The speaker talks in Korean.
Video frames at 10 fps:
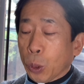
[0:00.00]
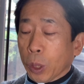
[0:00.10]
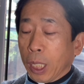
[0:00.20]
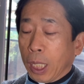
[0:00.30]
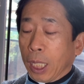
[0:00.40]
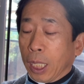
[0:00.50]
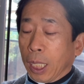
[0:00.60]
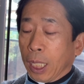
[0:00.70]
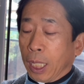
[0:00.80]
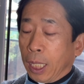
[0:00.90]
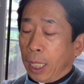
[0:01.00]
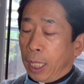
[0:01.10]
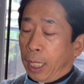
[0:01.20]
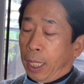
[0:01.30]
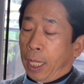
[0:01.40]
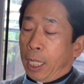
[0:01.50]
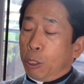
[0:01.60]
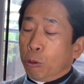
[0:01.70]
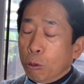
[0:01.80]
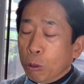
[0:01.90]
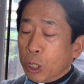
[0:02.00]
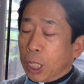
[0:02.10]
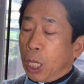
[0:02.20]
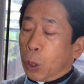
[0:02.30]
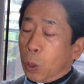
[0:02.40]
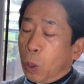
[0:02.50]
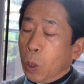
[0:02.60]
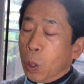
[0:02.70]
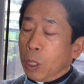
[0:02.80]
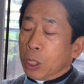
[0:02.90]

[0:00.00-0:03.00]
종이 충실하고